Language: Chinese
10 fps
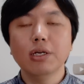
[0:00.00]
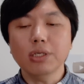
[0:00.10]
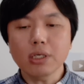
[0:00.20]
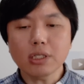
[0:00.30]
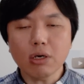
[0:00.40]

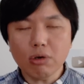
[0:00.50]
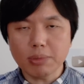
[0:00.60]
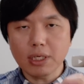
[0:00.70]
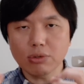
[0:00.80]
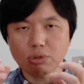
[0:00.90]
这个社会
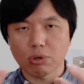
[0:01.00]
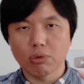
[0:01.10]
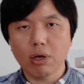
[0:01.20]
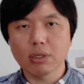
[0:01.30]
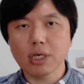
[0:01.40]
现在就走
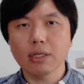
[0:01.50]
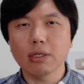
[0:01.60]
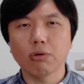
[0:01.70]
入到这样的一